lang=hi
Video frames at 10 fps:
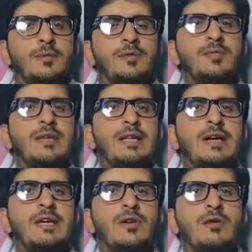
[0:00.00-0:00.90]
बसमीम
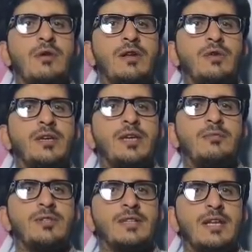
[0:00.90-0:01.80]

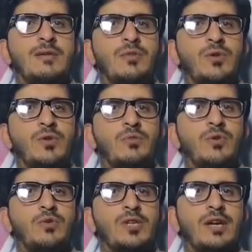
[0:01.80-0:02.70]
अल्लाम
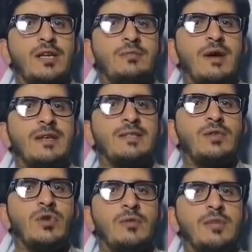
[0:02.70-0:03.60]
मैं हूँ शाकिर
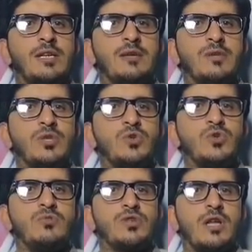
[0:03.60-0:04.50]
अब्बासी और आप देख रहे हैं मेरा
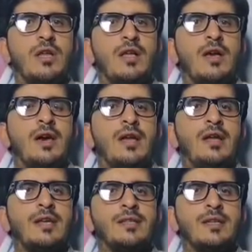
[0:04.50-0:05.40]
यूट्यूब चैनल
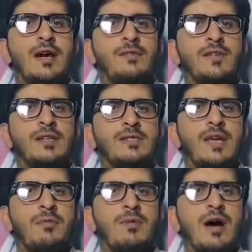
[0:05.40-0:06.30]
नाजिन काफ़ी
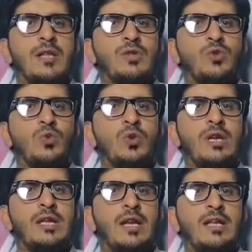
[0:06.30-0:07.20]
अर्से के बाद
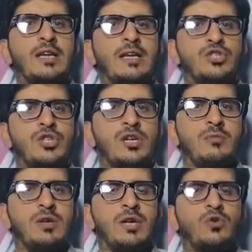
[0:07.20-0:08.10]
नून लीग के लिए एक अच्छी
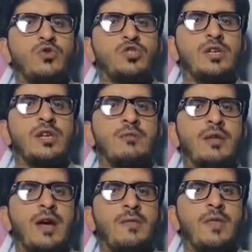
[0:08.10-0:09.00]
खबर एक खुशी की
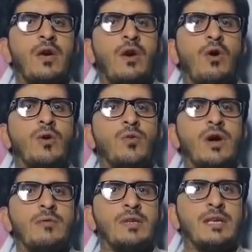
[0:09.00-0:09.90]
खबर है और वो
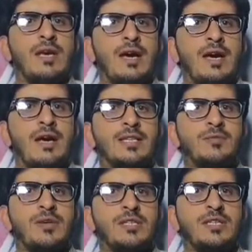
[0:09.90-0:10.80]
खबर क्या है
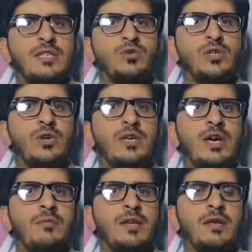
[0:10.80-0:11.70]
स्पेशली ये जुड़ी हुई
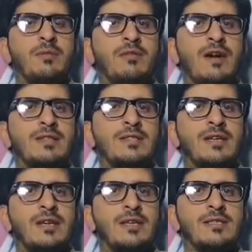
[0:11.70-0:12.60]
है मरीम नवाज़
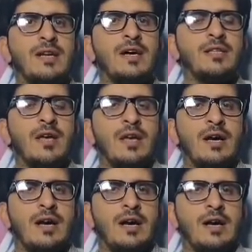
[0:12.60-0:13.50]
के साथ
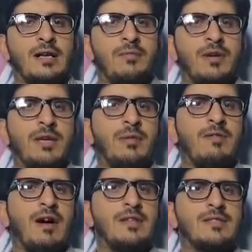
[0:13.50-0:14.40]
कि मरीम
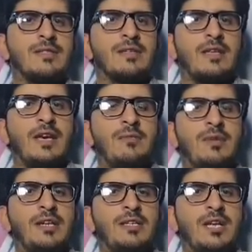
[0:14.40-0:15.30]
नवाज़ के
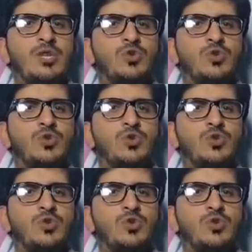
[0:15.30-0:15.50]
बेटे